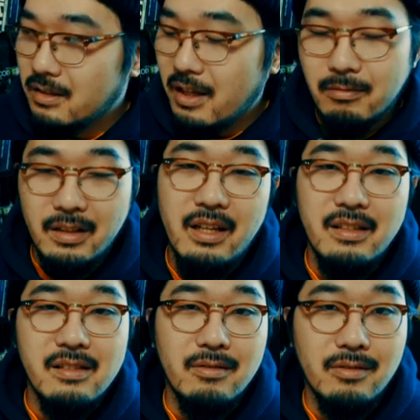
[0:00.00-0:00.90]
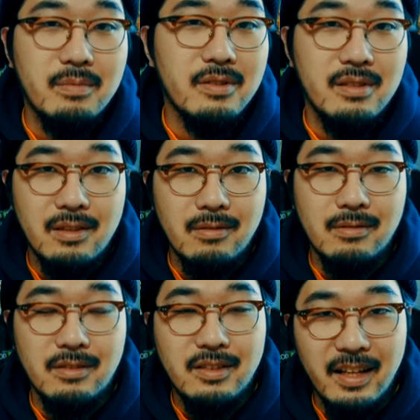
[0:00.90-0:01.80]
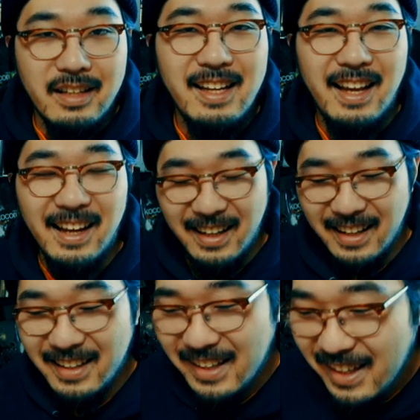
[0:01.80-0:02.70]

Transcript: 結構大変ですよ、同ポジで撮るのって。はい。